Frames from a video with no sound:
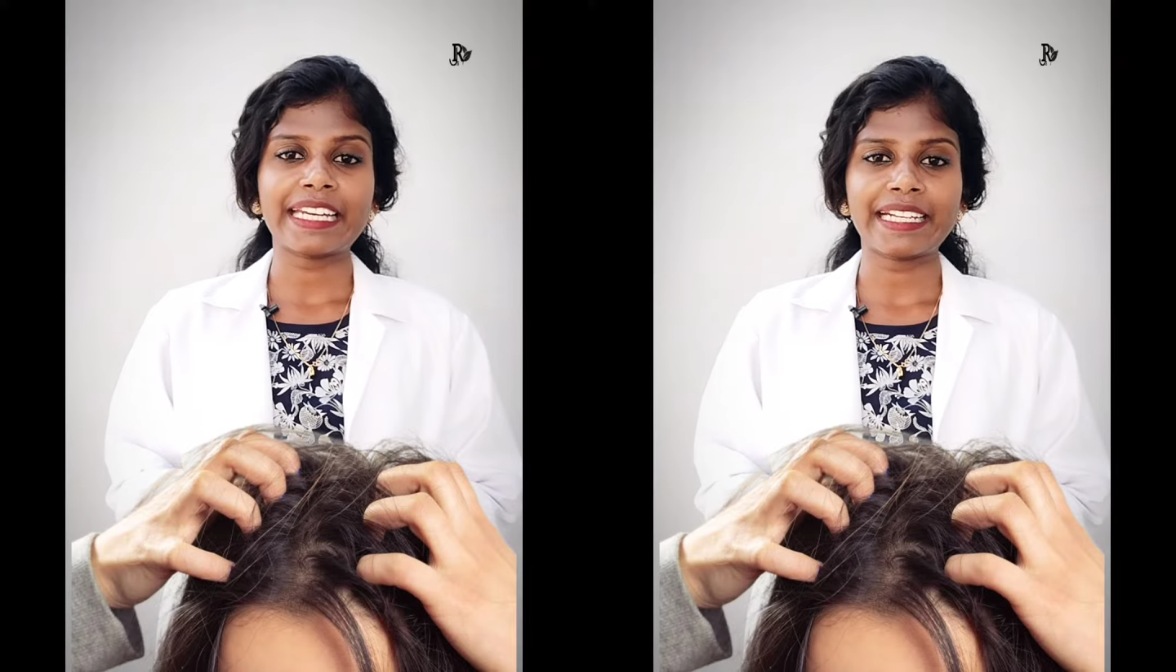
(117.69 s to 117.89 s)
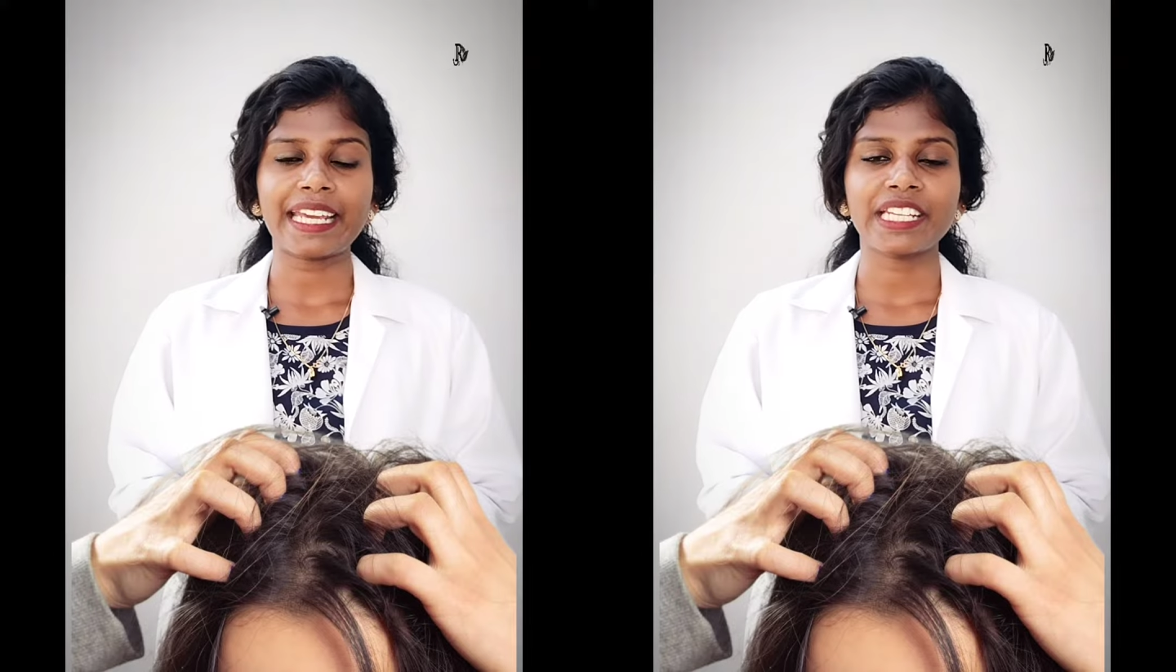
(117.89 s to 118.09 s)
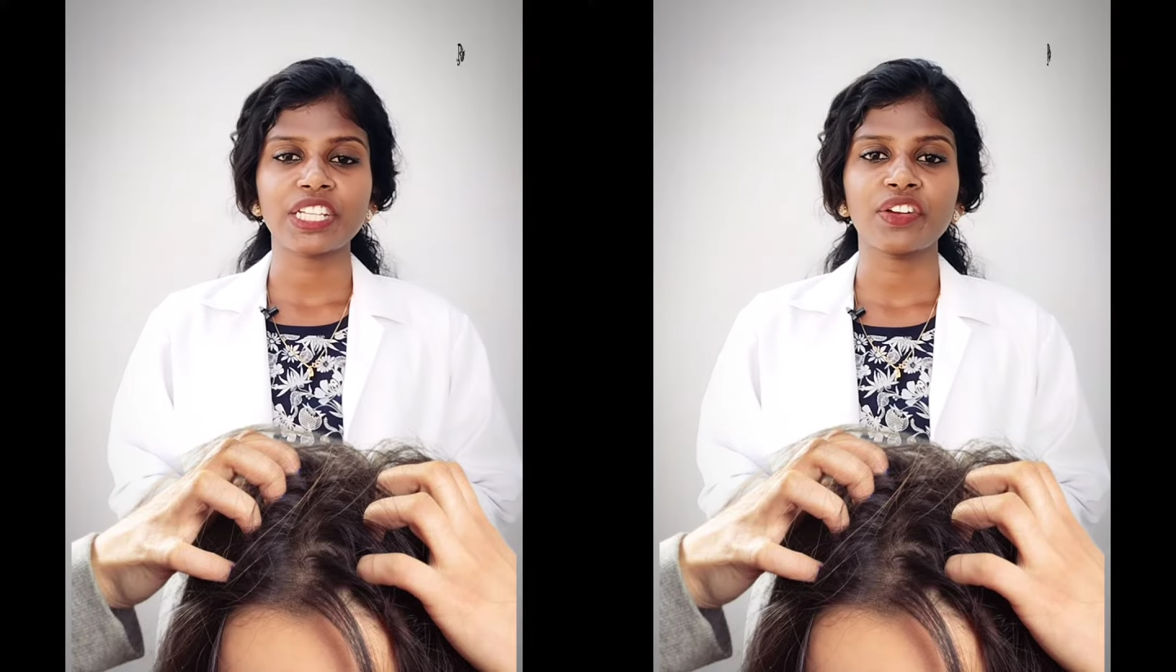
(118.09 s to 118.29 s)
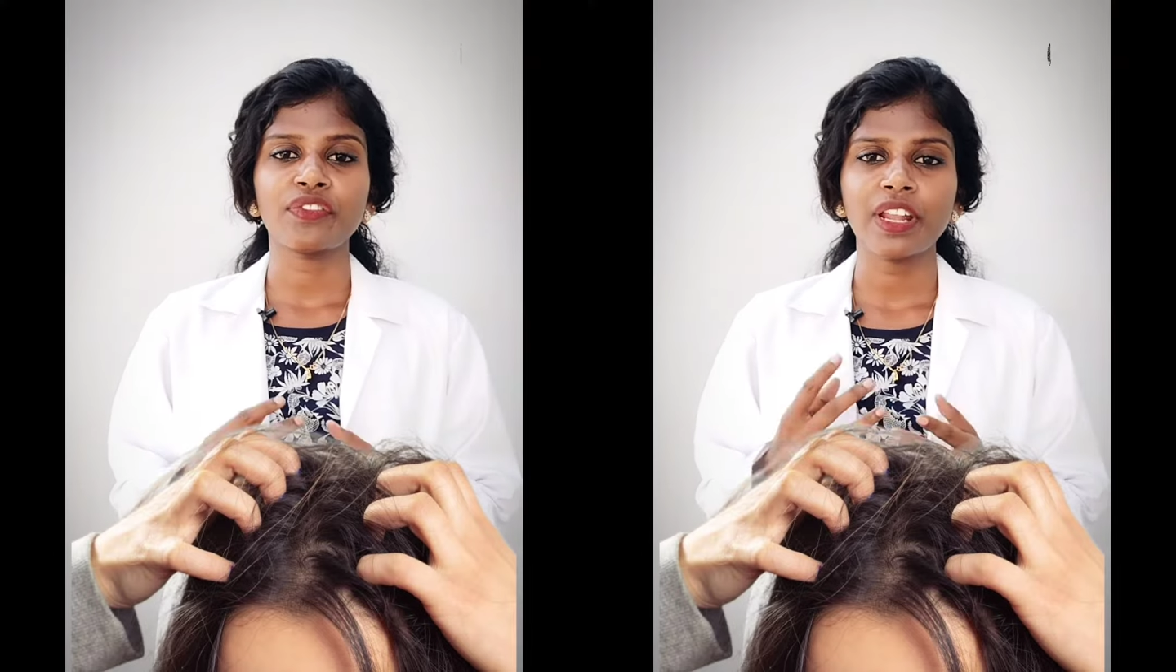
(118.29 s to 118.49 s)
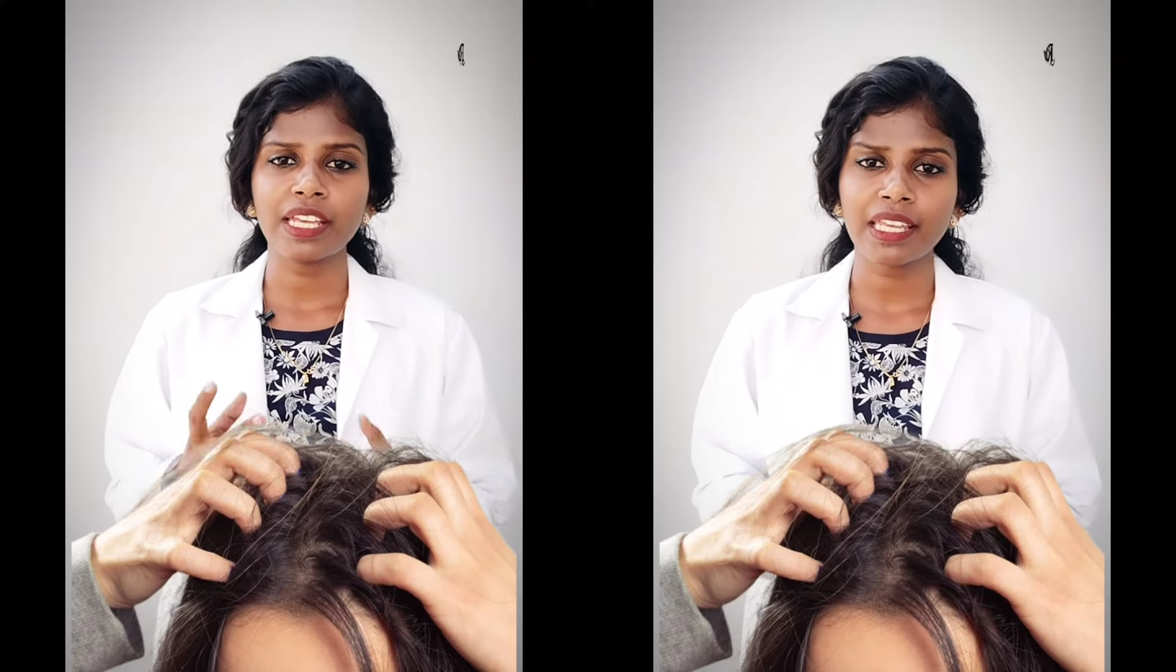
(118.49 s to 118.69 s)

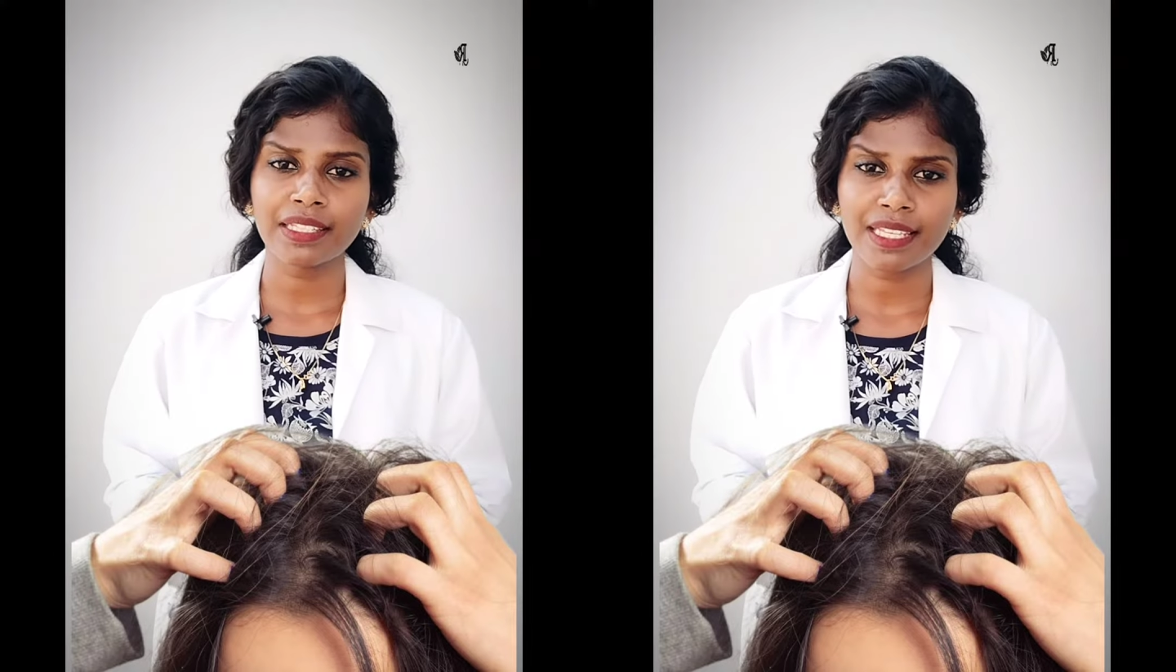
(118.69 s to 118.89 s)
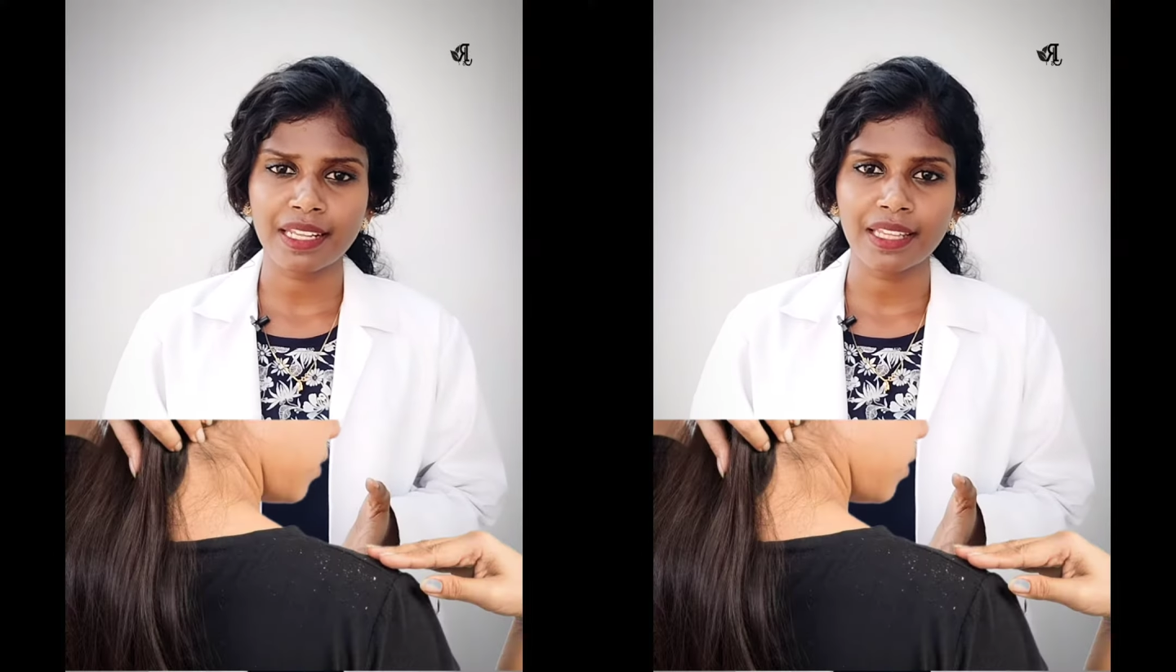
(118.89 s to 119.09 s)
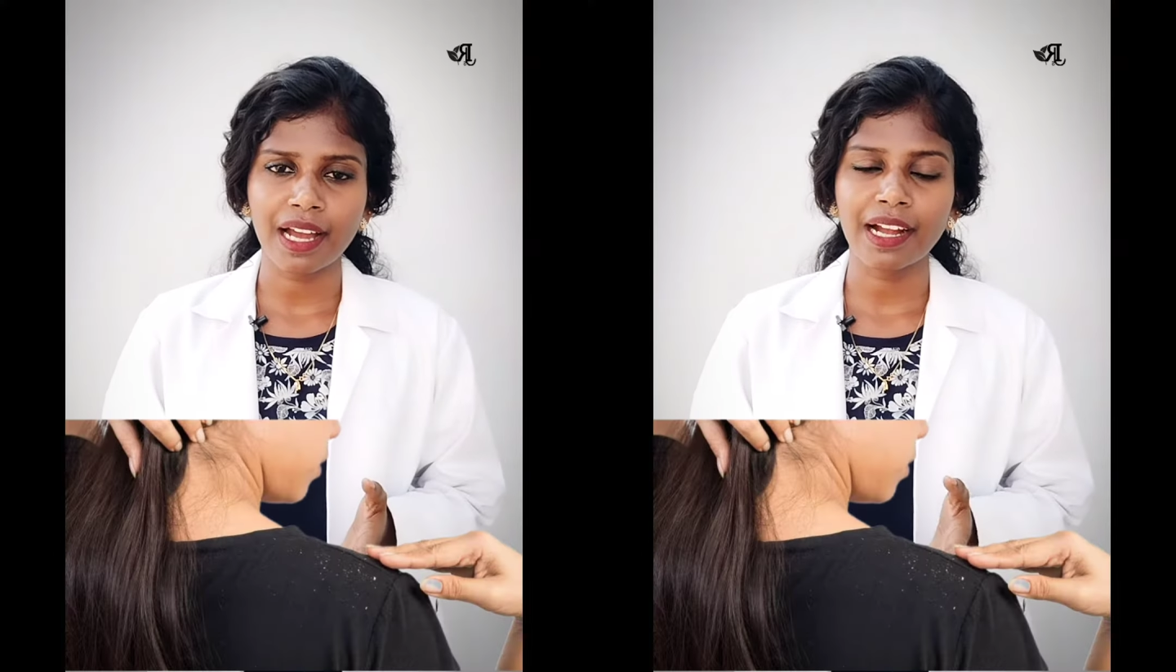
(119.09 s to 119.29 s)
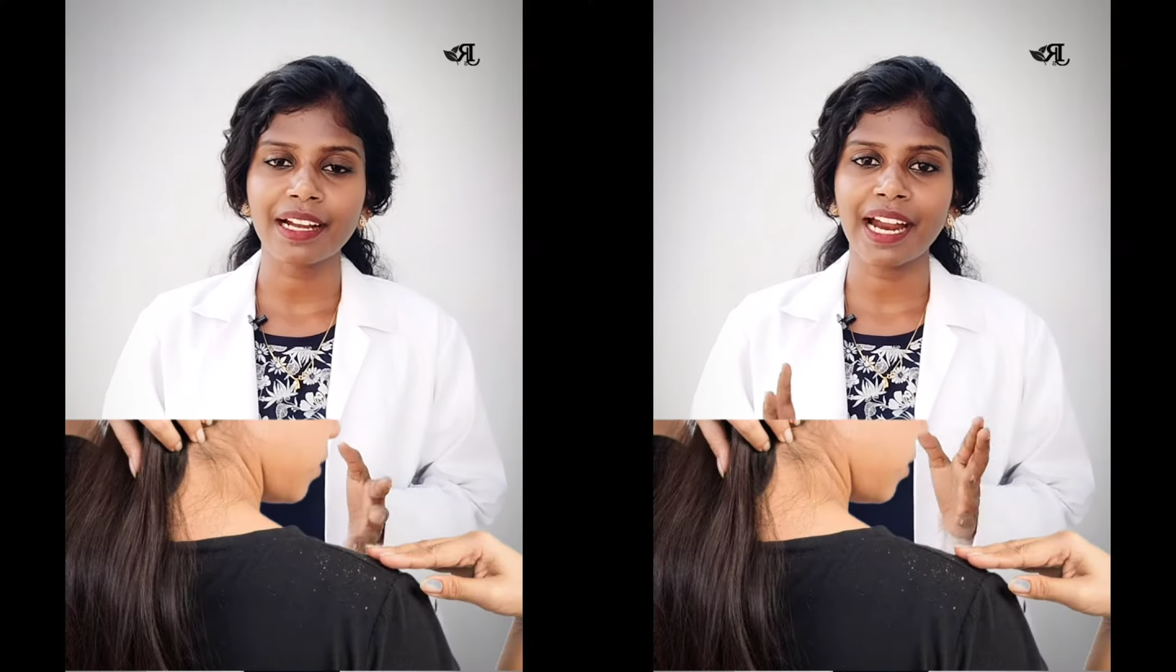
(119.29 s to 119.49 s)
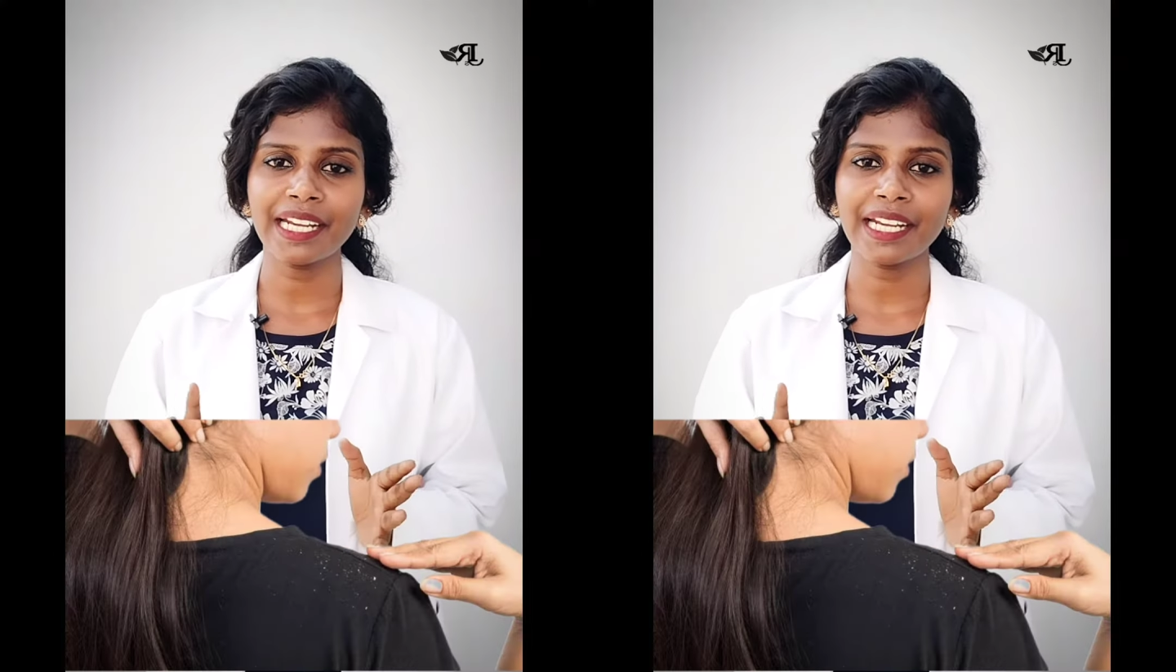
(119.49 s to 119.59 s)
இரிட்டேஷன் ஃப்ளேக்கிங்ஸ் இருந்தால்